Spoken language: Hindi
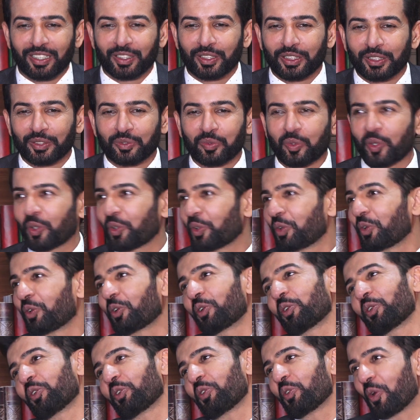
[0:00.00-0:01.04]
this is what you
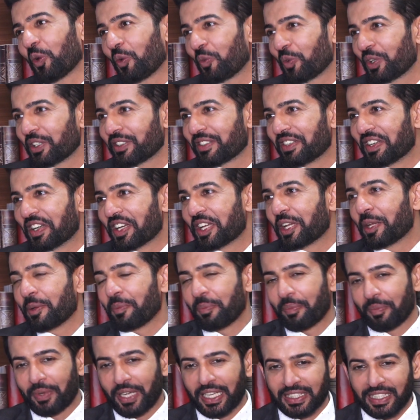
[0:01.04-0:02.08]
know you always
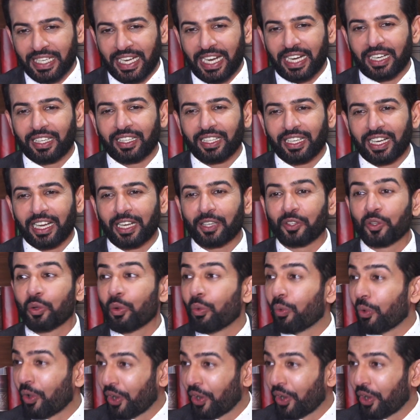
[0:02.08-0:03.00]
dream as an actor and you